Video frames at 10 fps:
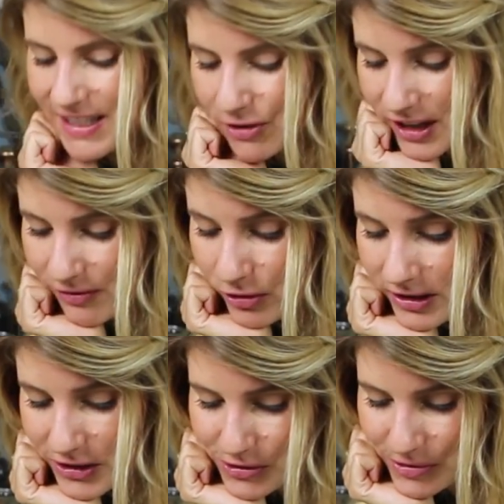er ist wirklich
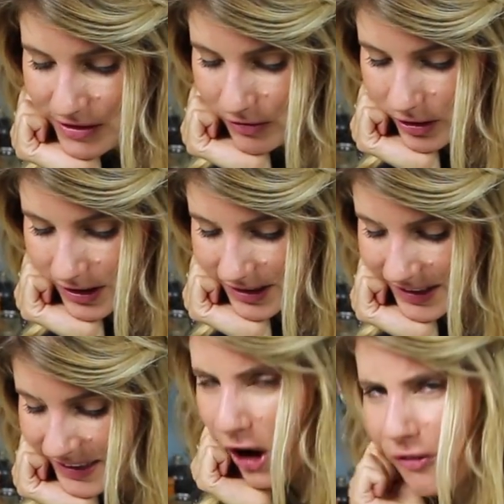wunderschön geworden.
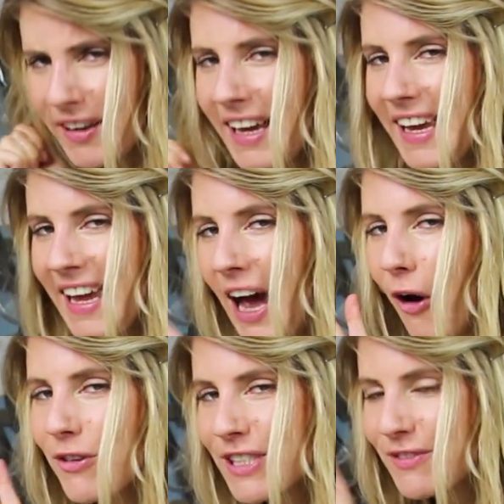Auch wenn er eher
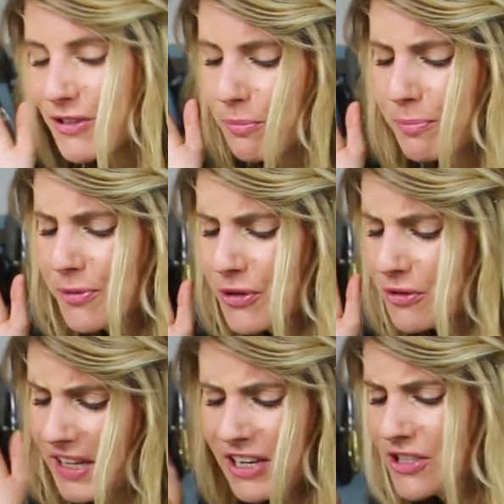aussieht wie so ein
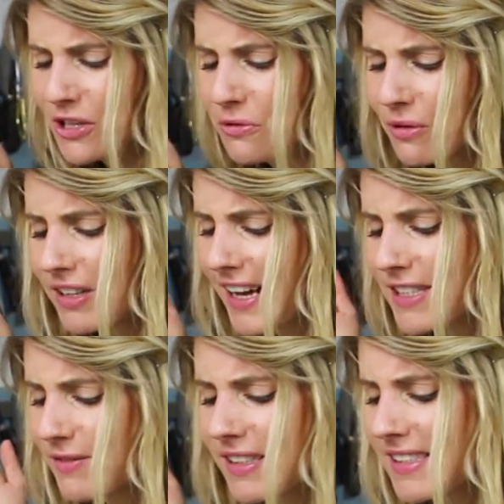psychedelischer Kuchen
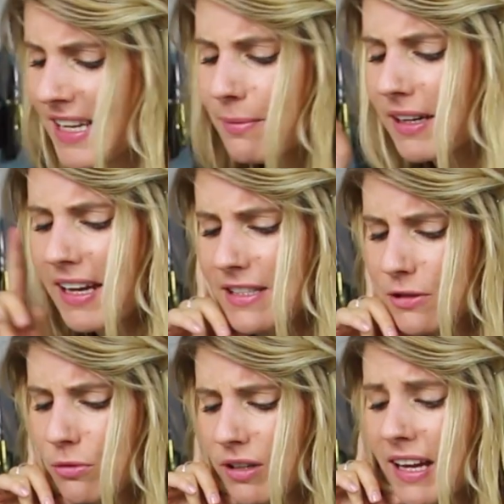als wie ein
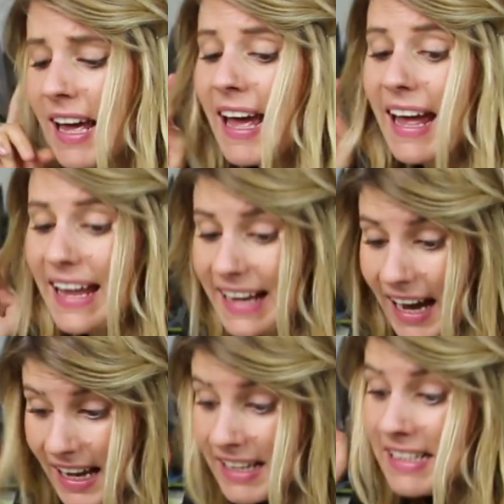Zebrakäsekuchen.
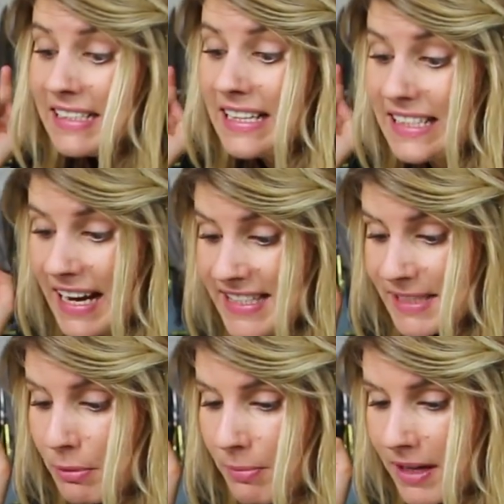Egal, das
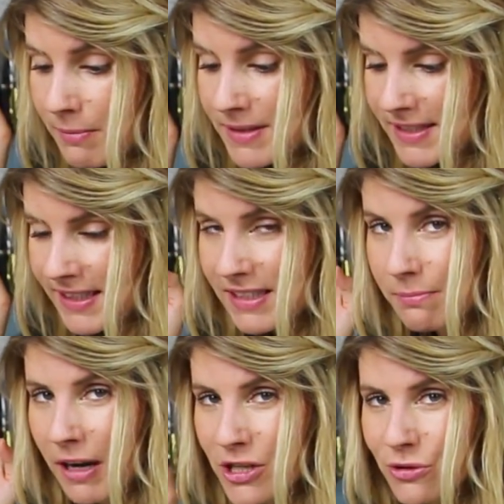einzige Problem ist, dass er jetzt
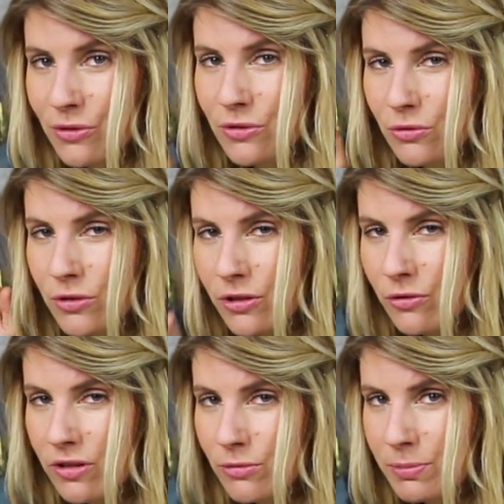ein paar Stunden
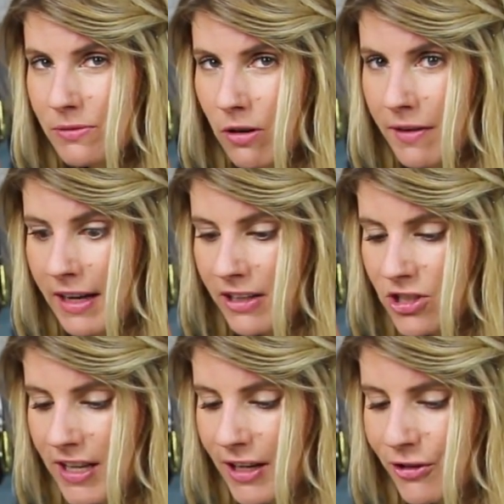durchkühlen muss, bevor wir ihn
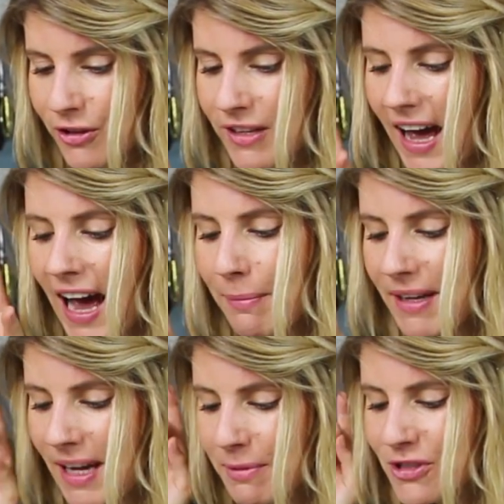anschneiden können. Aber
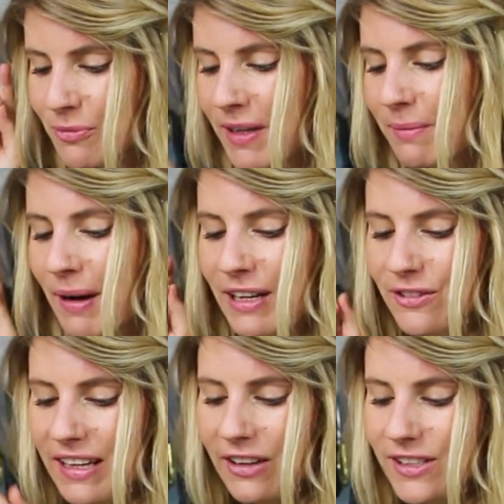ich habe ihn schon mal gebacken
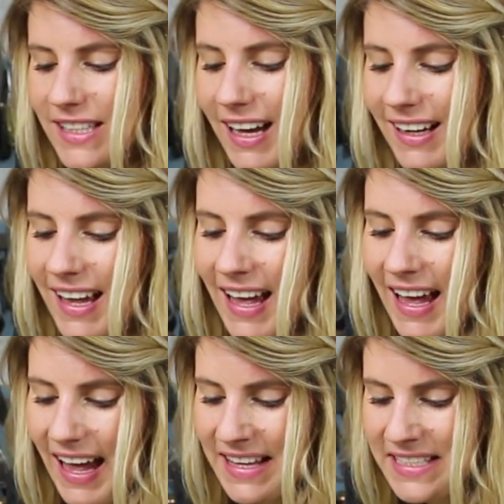und kann euch sagen,
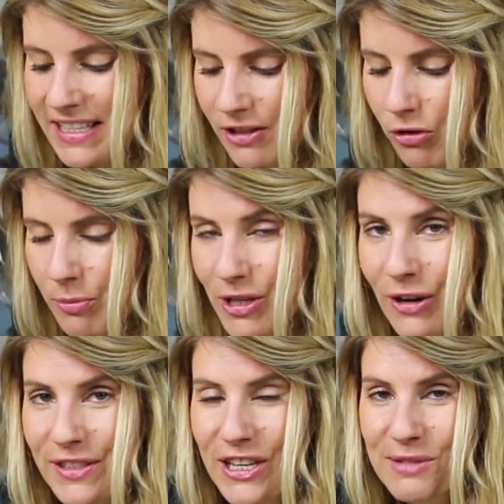er sieht nicht nur hübsch
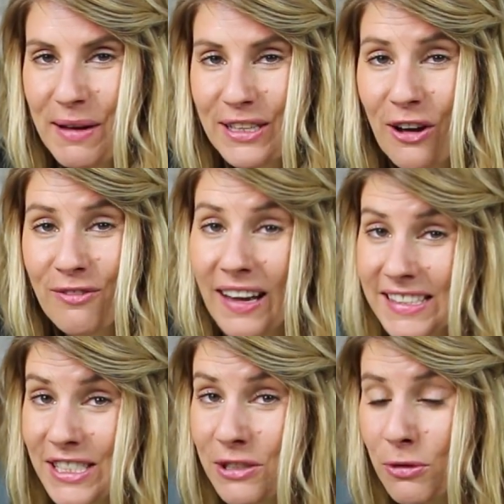aus, er schmeckt auch
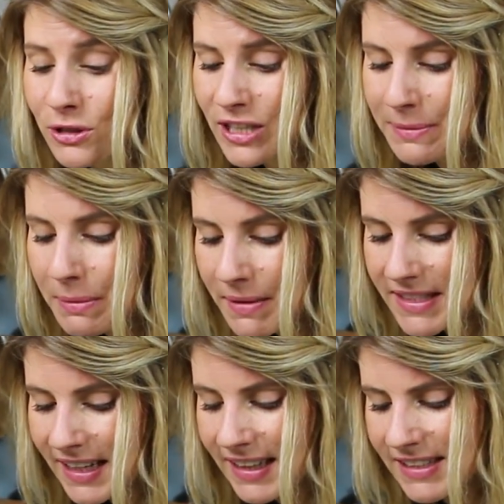wahnsinnig gut. Und ich bin mir
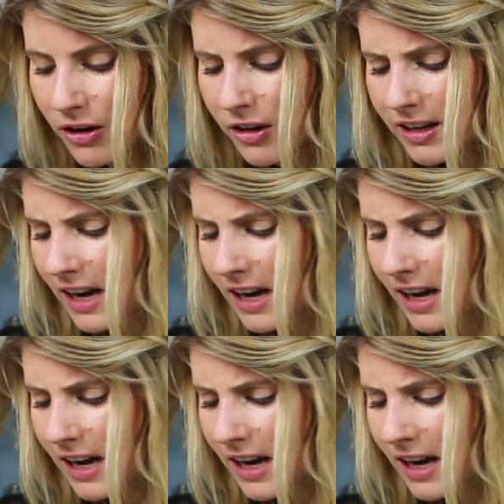sicher, dass er eure